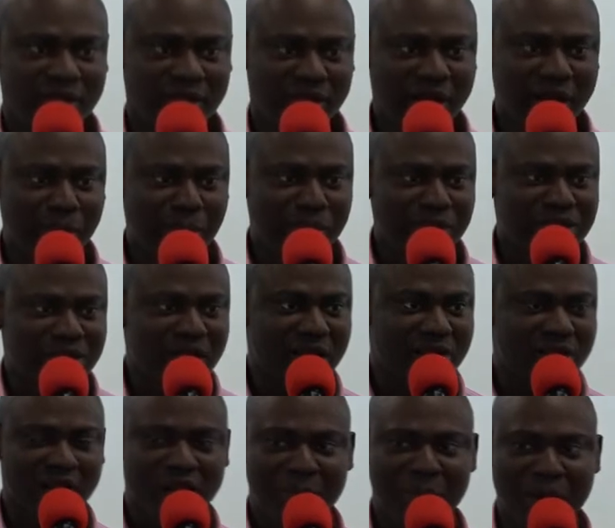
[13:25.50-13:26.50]
La
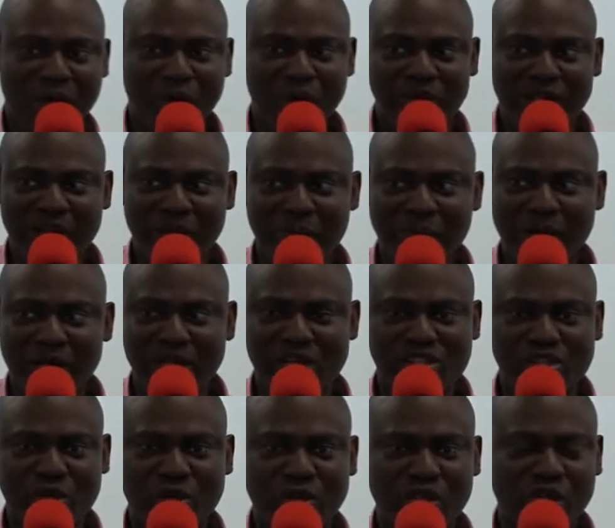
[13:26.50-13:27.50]
puissance de la parole dépend de
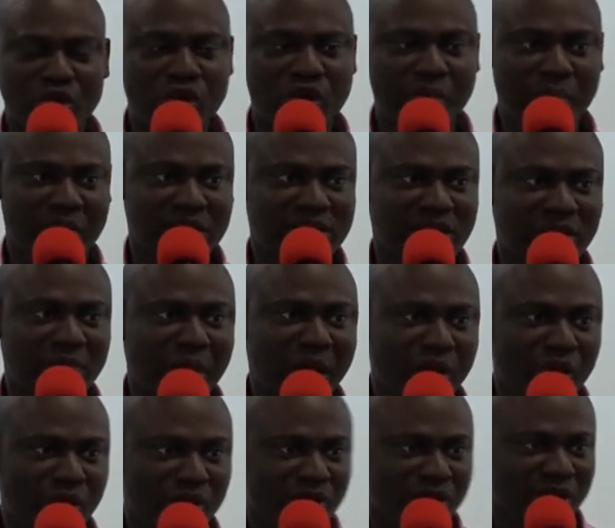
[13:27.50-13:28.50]
celui qui comprend cette
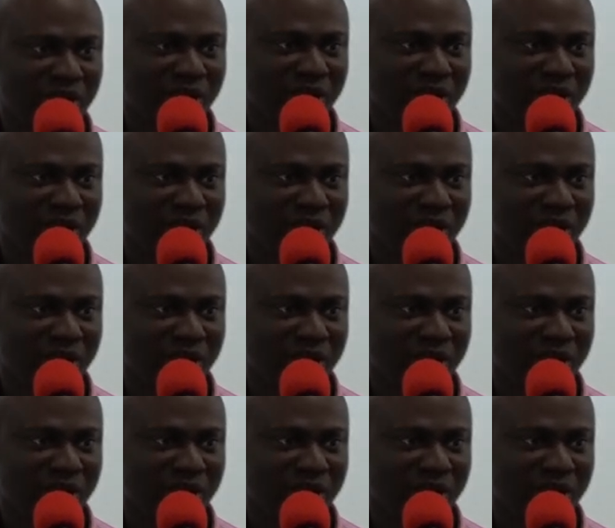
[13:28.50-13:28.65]
parole.